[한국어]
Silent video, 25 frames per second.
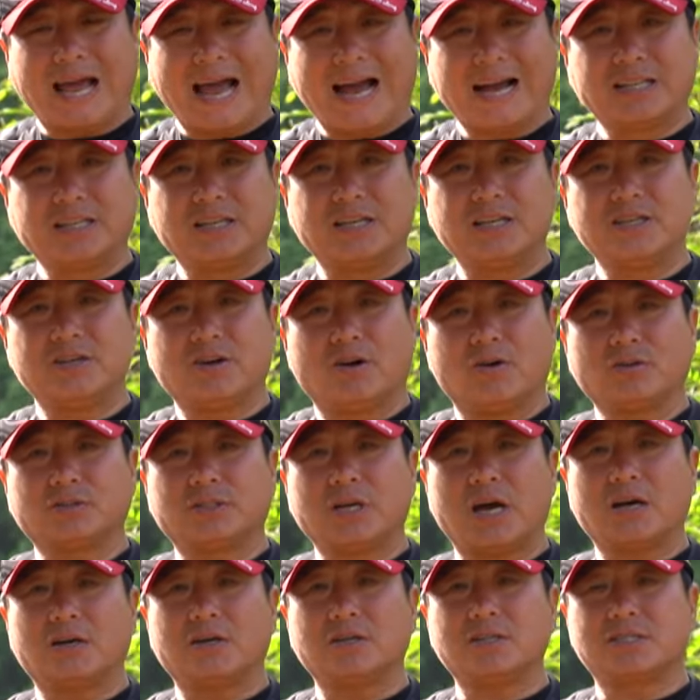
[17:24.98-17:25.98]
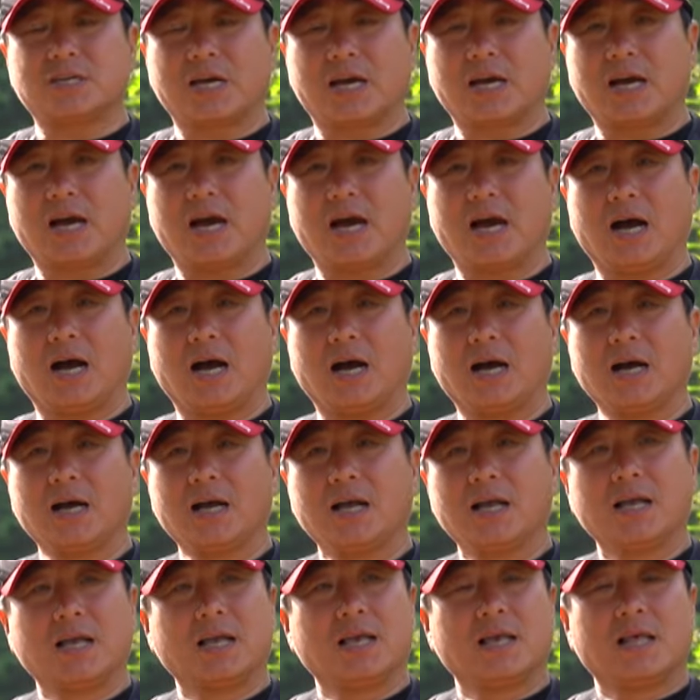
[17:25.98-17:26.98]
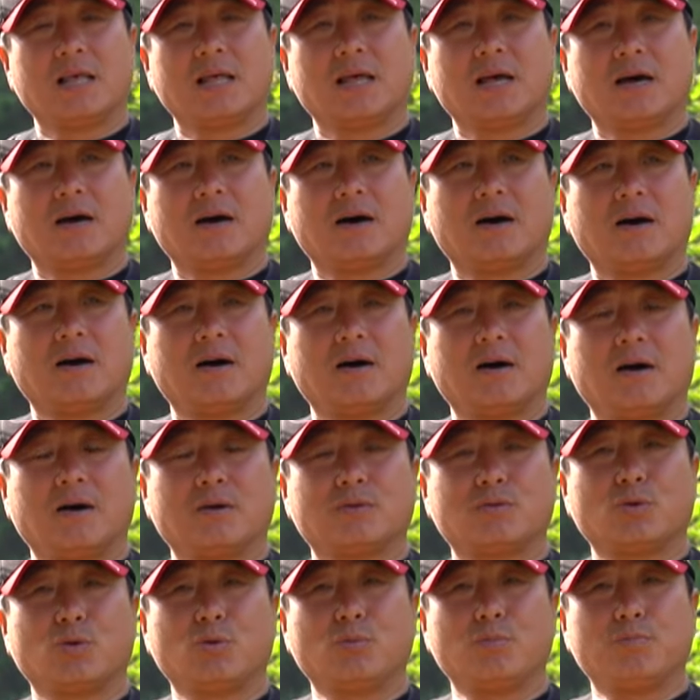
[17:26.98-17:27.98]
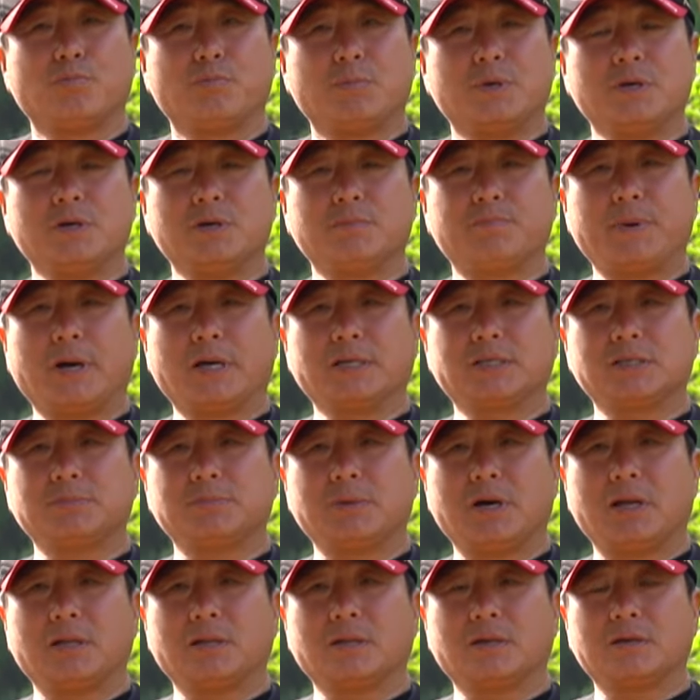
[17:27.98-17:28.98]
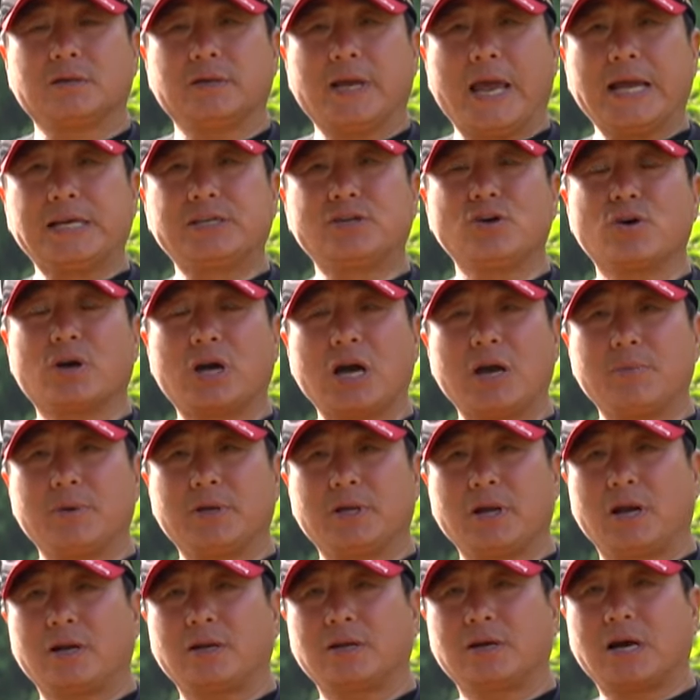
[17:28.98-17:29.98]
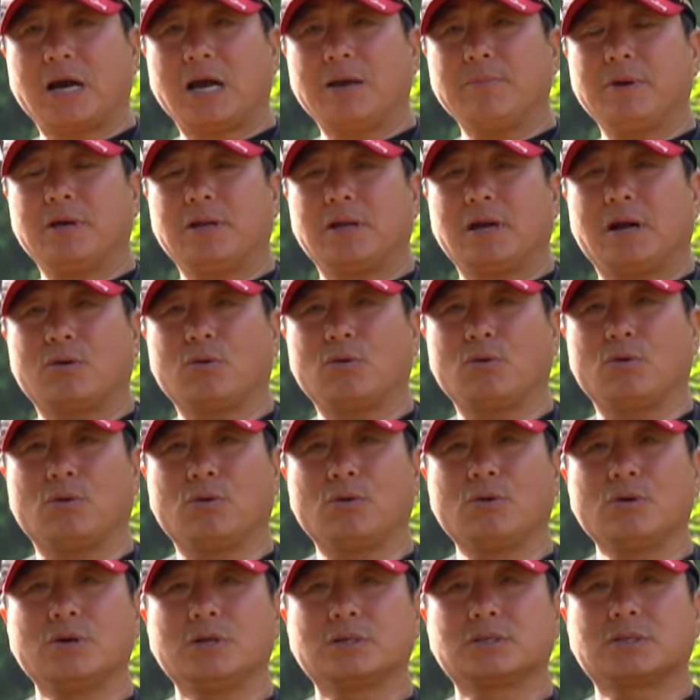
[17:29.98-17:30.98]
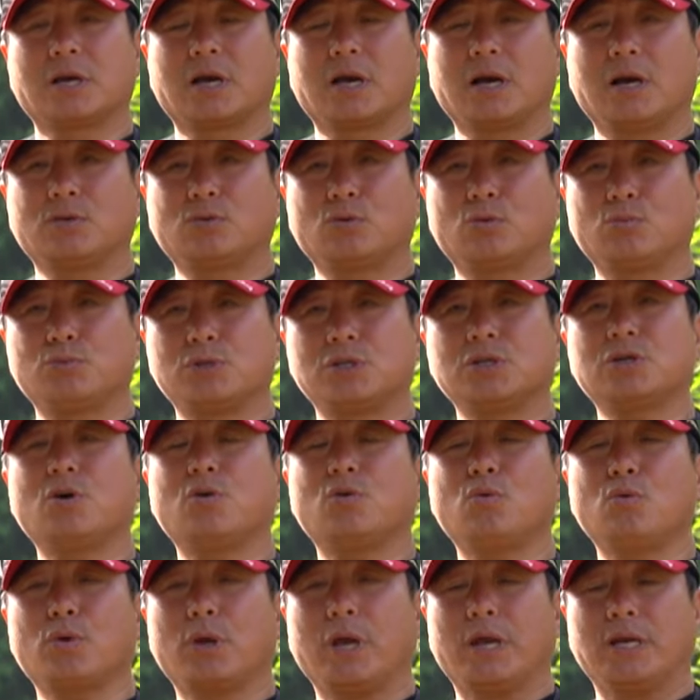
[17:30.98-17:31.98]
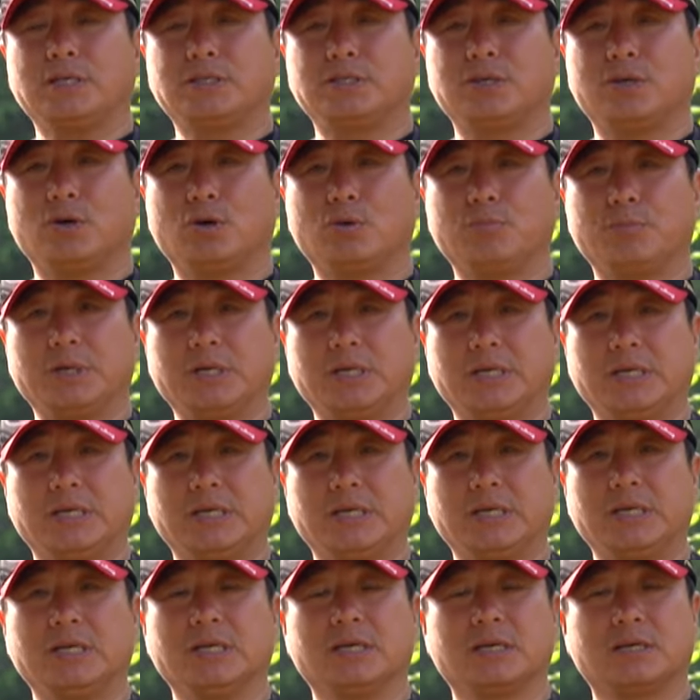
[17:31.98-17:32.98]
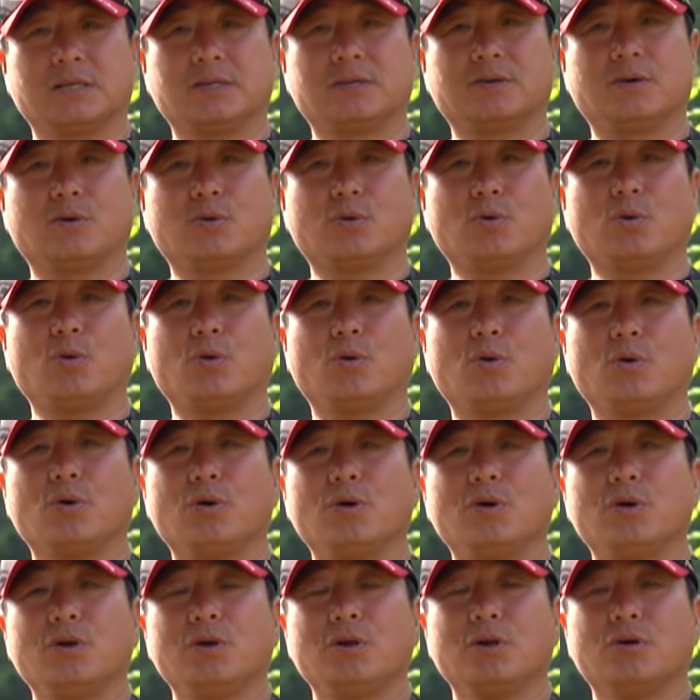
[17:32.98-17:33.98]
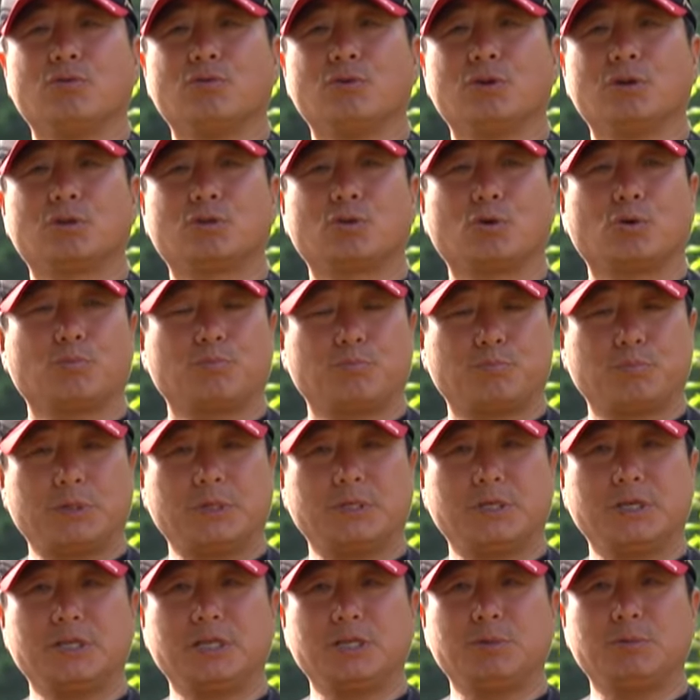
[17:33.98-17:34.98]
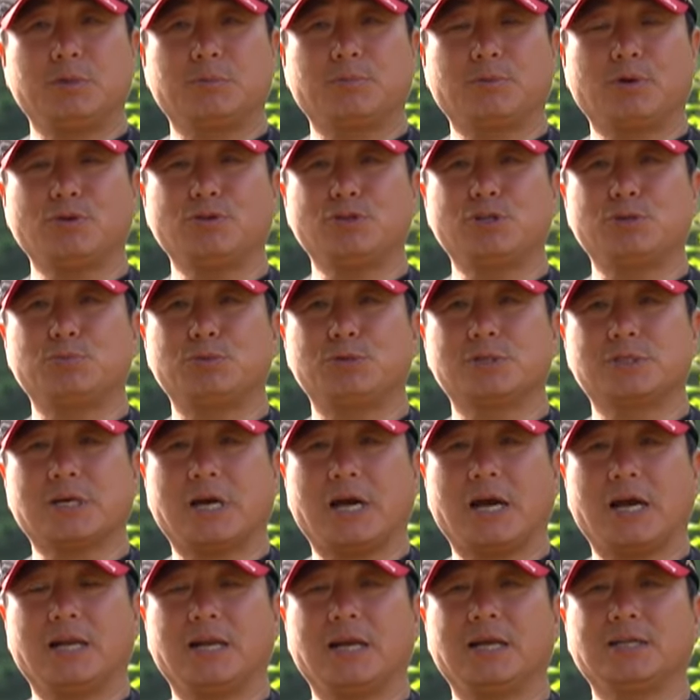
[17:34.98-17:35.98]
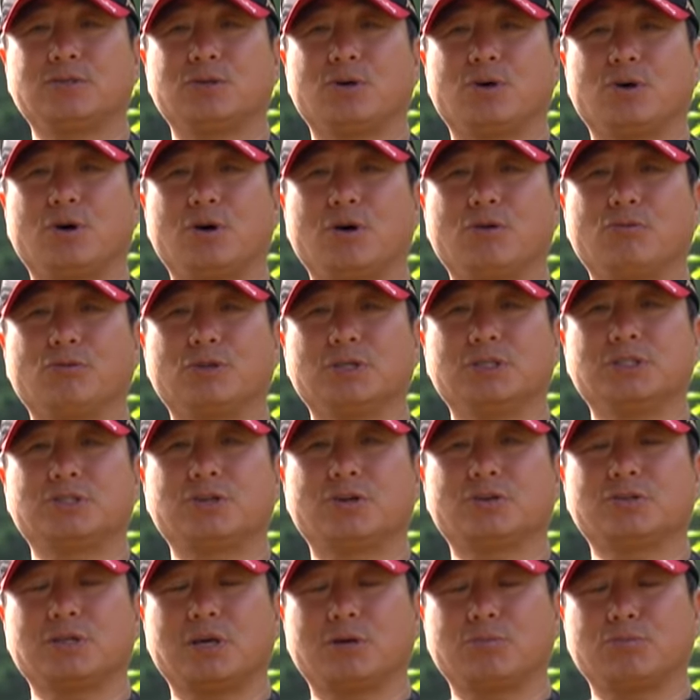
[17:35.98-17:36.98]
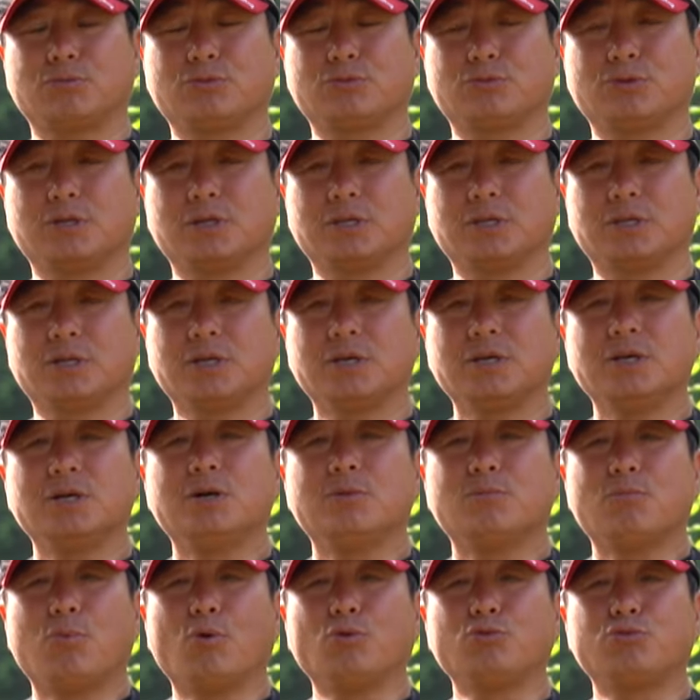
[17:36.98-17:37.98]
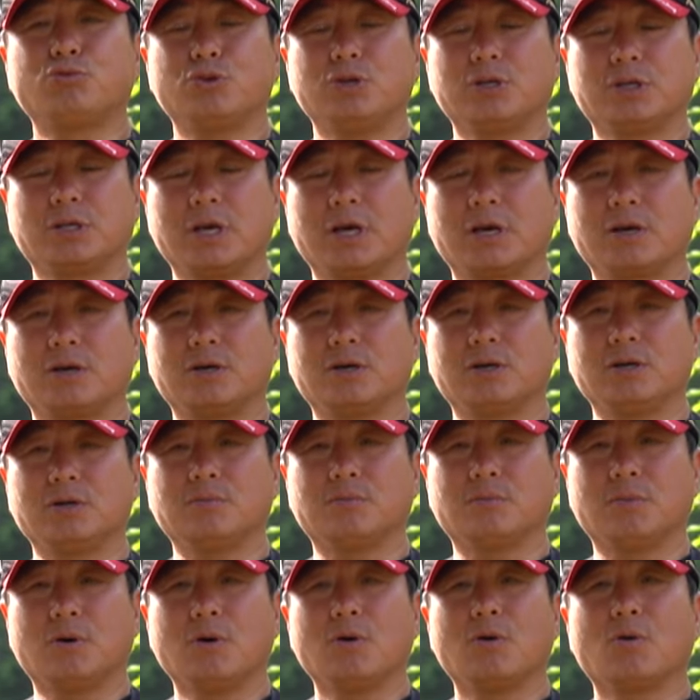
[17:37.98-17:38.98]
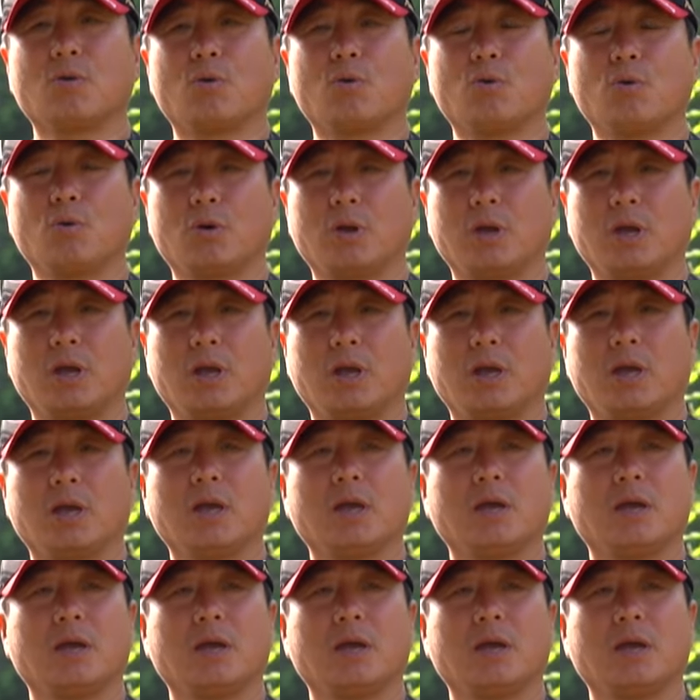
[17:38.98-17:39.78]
낚는 영상은 제가 아, 좀 미흡하지만 그 액션 카메라는 카메라로 제가 좀 찍어 놓은 게 있어요 미리 그걸로 우리 또 피디님이 편집을 잘 해서 우리 시청자분들이 볼 수 있게끔 그렇게